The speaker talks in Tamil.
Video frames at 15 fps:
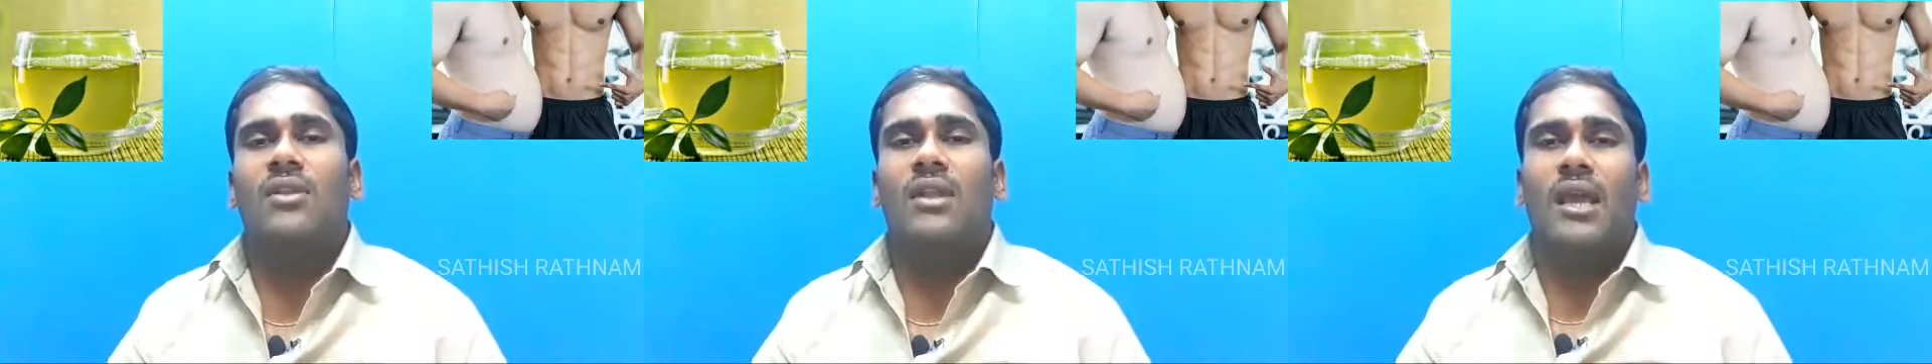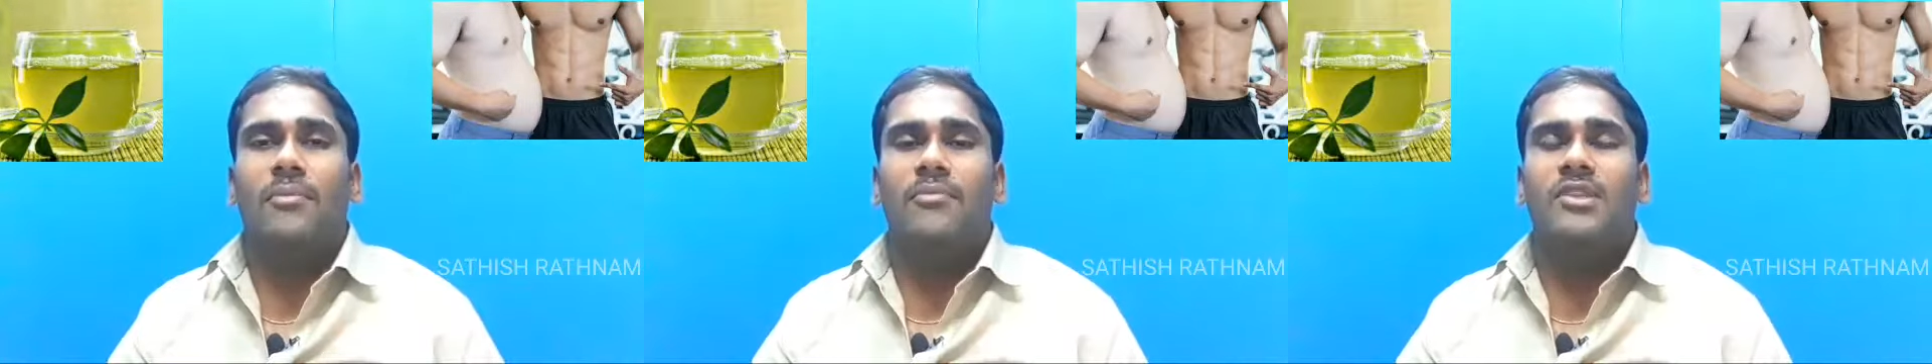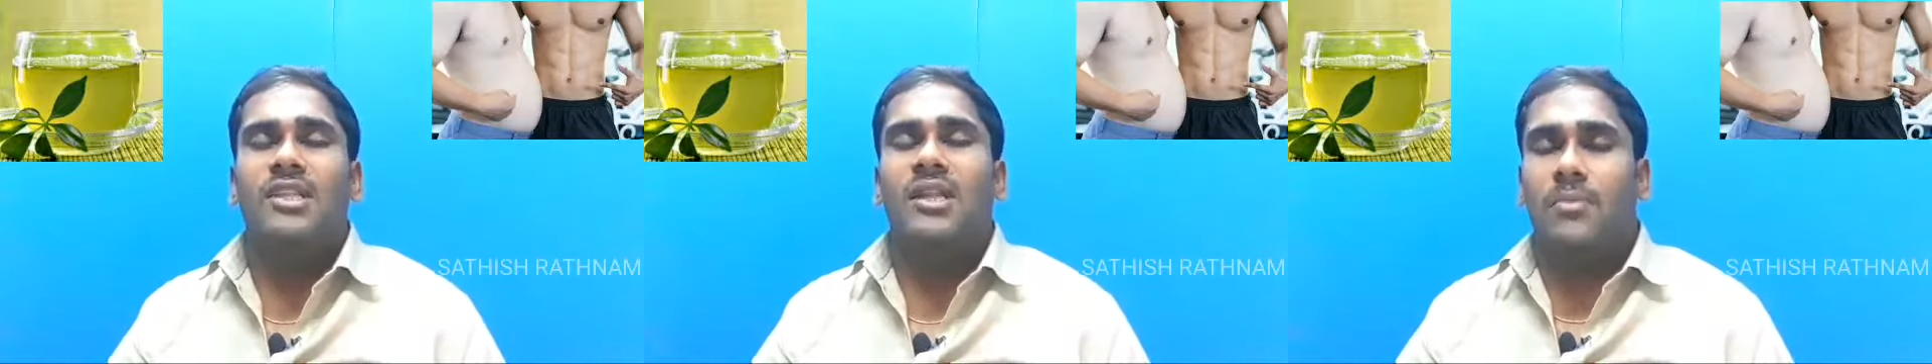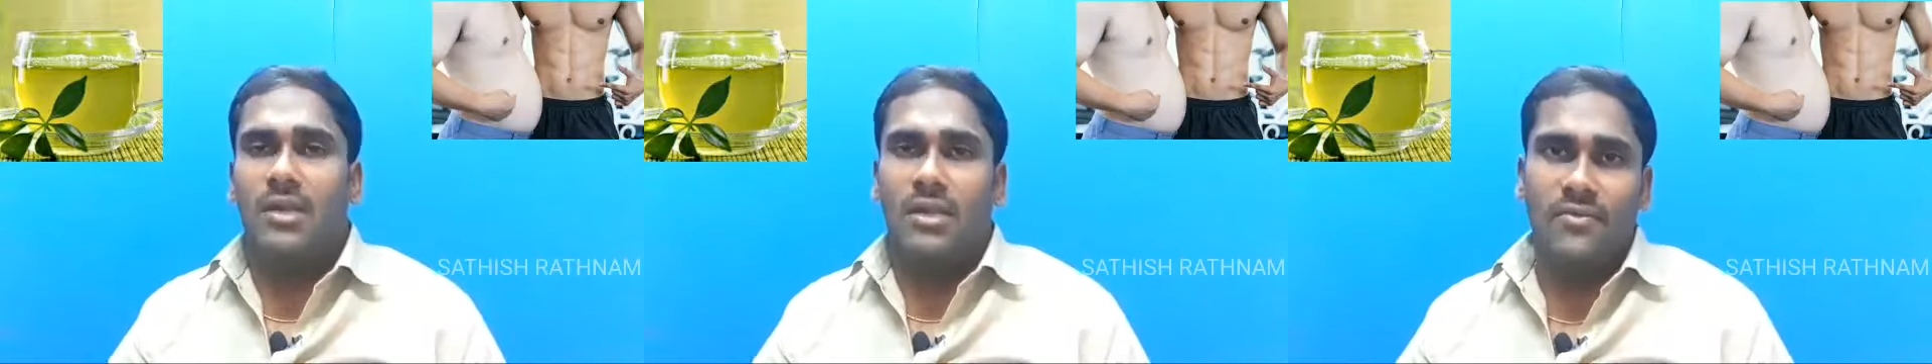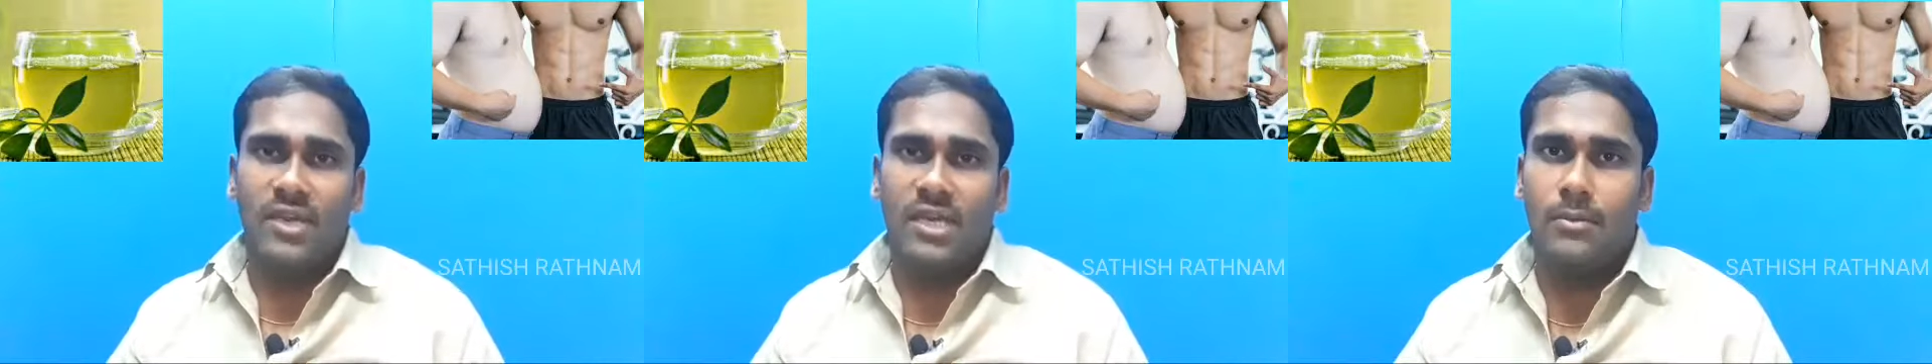ஒரு கிளைம் வந்து
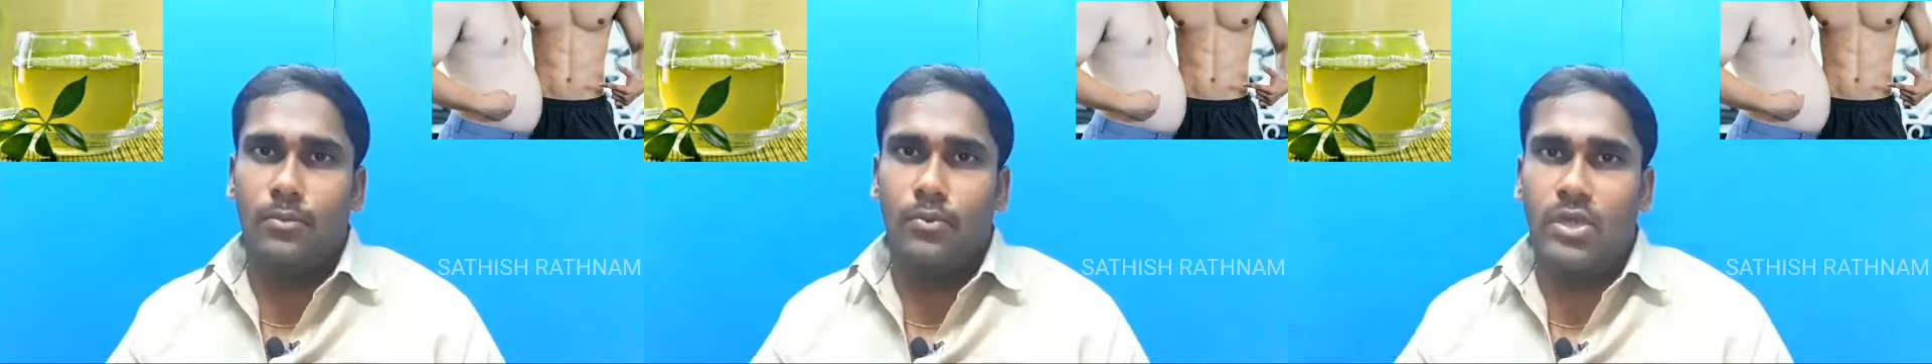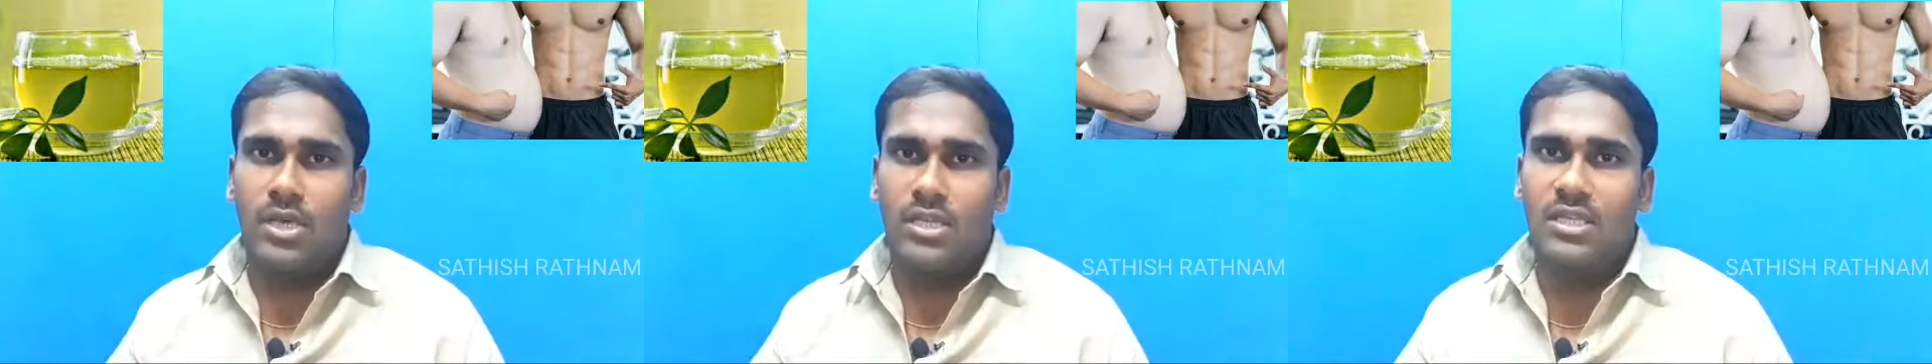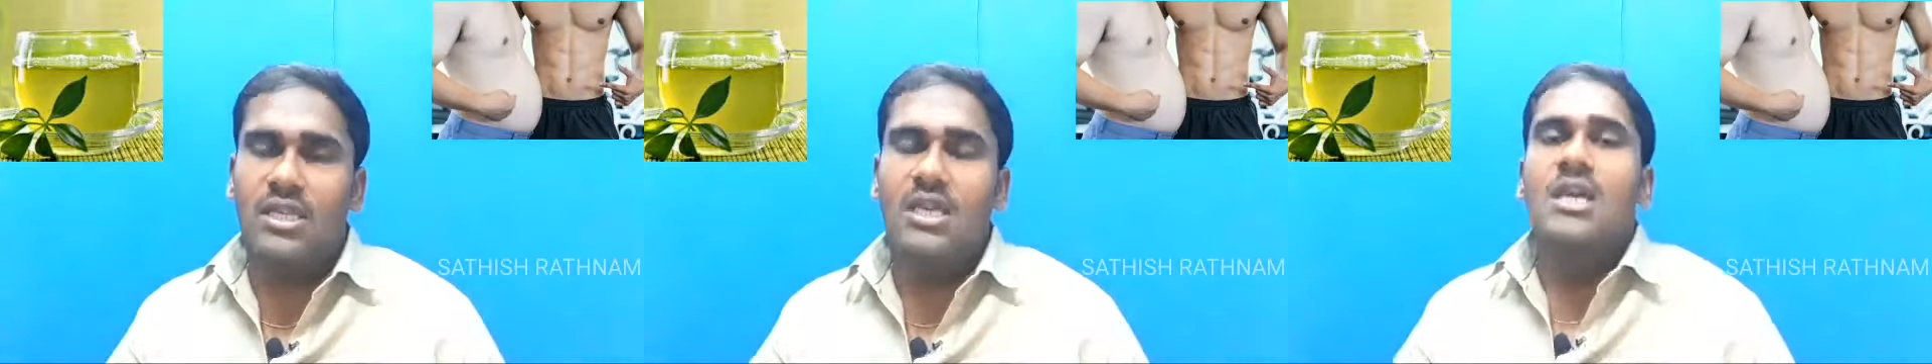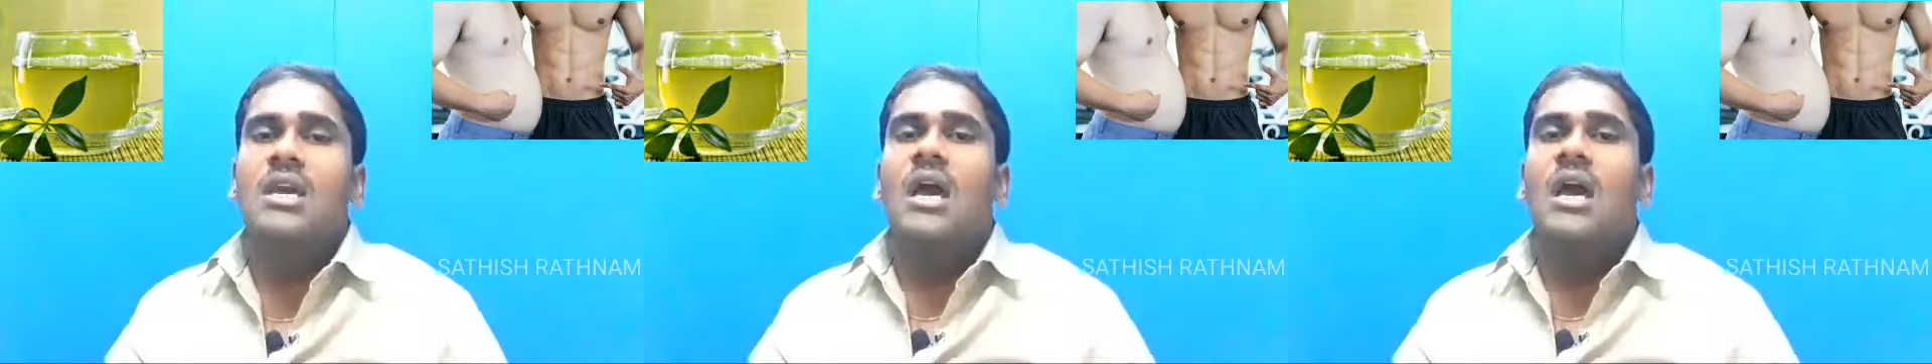நம்மளால் வைக்க முடியாது